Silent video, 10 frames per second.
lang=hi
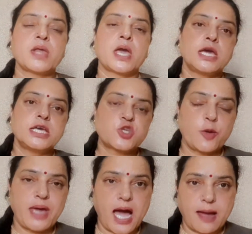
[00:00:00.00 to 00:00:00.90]
इसको भी
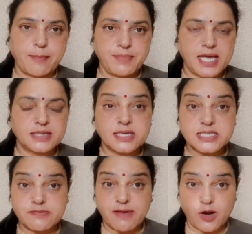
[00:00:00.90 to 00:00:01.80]
आपने दस
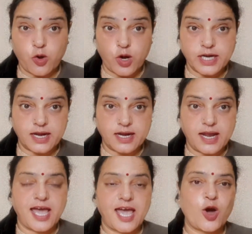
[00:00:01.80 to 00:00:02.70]
बार काउंट करना
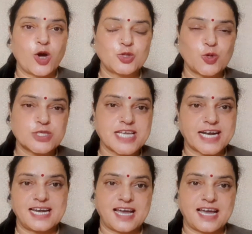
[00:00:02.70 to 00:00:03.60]
है और दो सेट
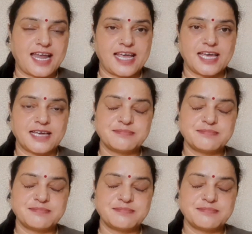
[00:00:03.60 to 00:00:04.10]
लगाने हैं